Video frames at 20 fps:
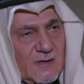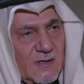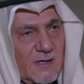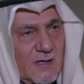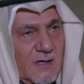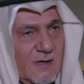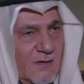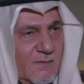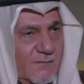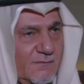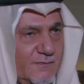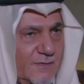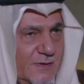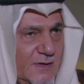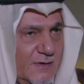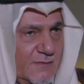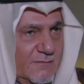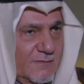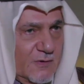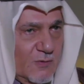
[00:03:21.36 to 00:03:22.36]
آه،
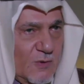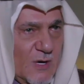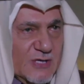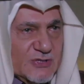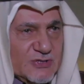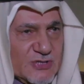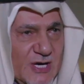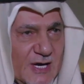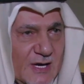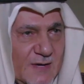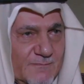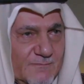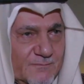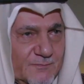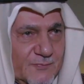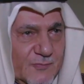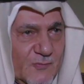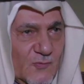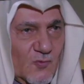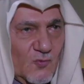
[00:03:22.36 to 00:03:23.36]
في في الواجهة
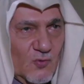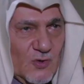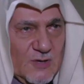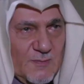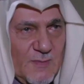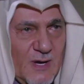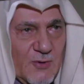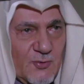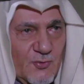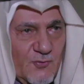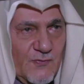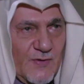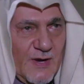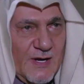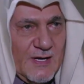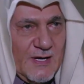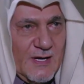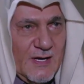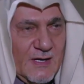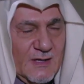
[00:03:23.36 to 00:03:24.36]
واللي معروف
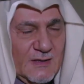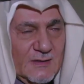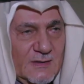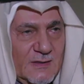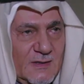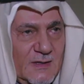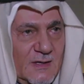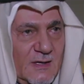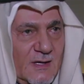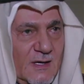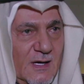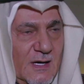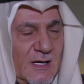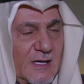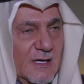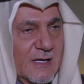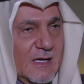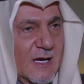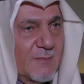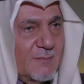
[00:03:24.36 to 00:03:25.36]
عنها
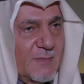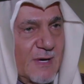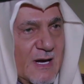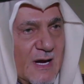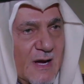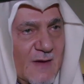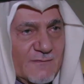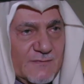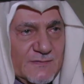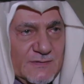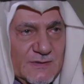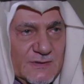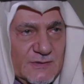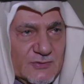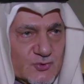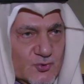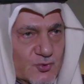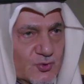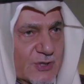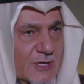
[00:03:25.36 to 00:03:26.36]
اللي كان منها في
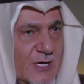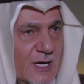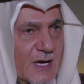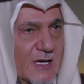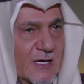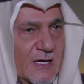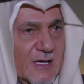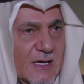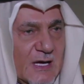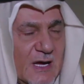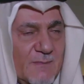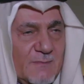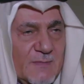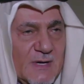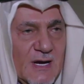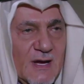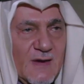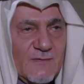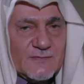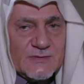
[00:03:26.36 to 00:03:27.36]
سوريا اللي كان
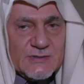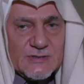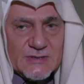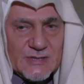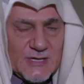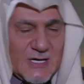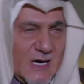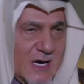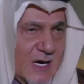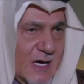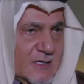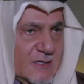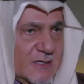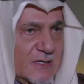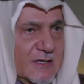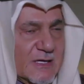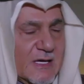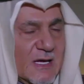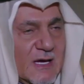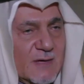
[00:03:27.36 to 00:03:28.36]
منها في إيران
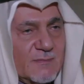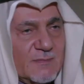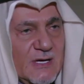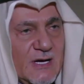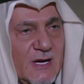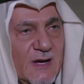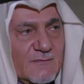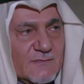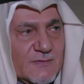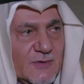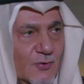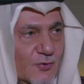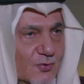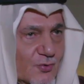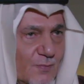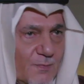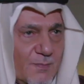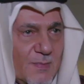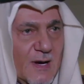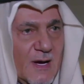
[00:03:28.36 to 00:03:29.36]
اللي كان منها في
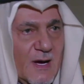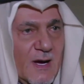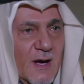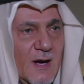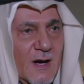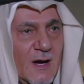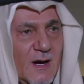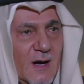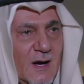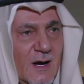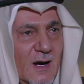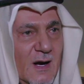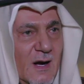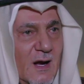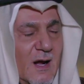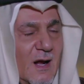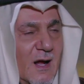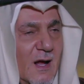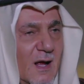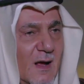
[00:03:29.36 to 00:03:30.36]
أوروبا
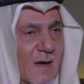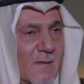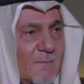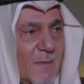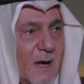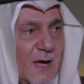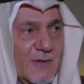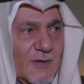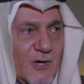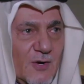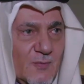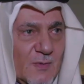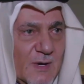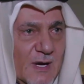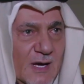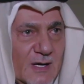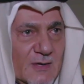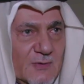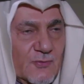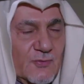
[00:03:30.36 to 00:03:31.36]
آه، بعضهم
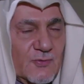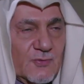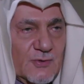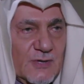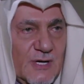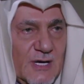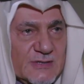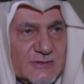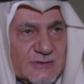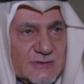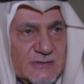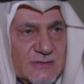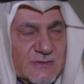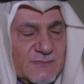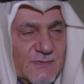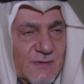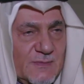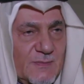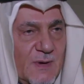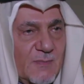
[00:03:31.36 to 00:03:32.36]
كانوا لاجئين
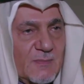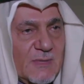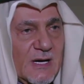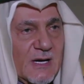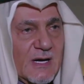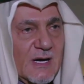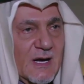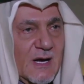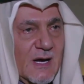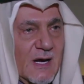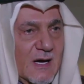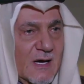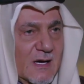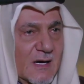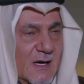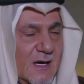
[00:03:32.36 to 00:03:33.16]
في المملكة